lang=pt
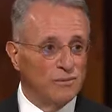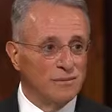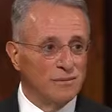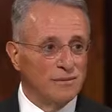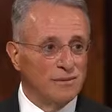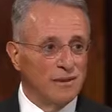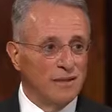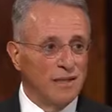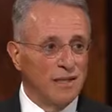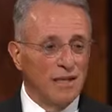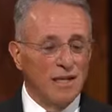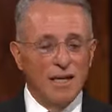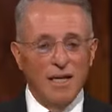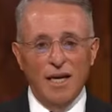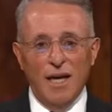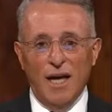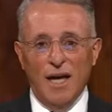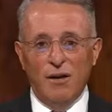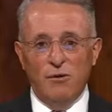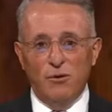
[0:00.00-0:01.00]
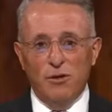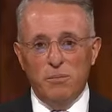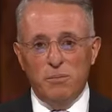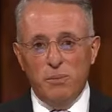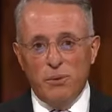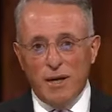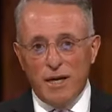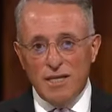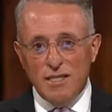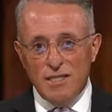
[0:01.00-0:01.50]
subitamente
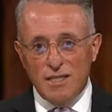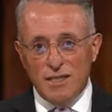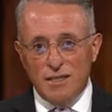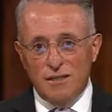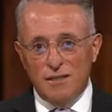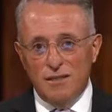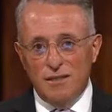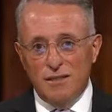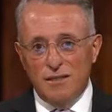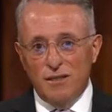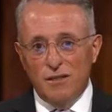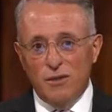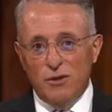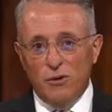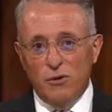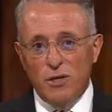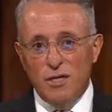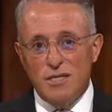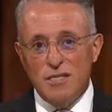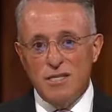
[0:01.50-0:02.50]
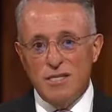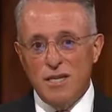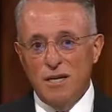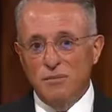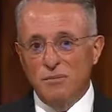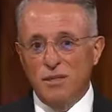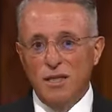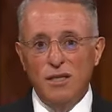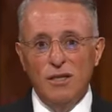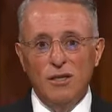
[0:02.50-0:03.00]
invadiu sua mente.
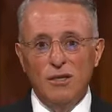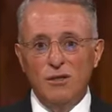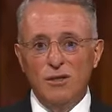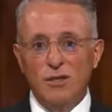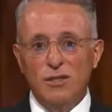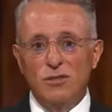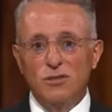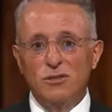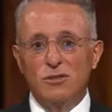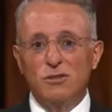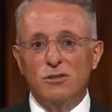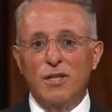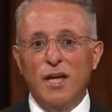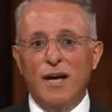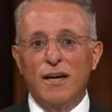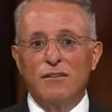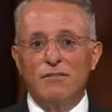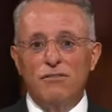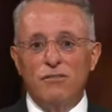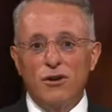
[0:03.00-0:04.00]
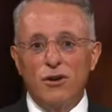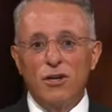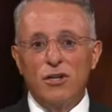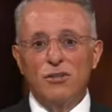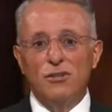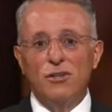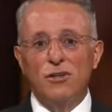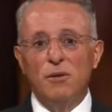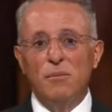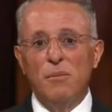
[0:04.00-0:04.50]
Embora aquilo
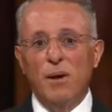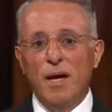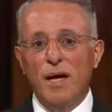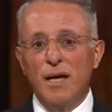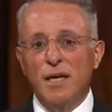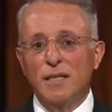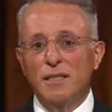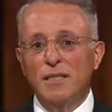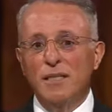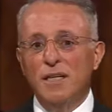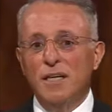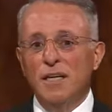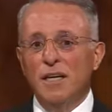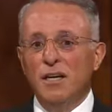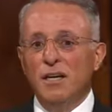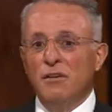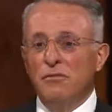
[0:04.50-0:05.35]
a tenha surpreendido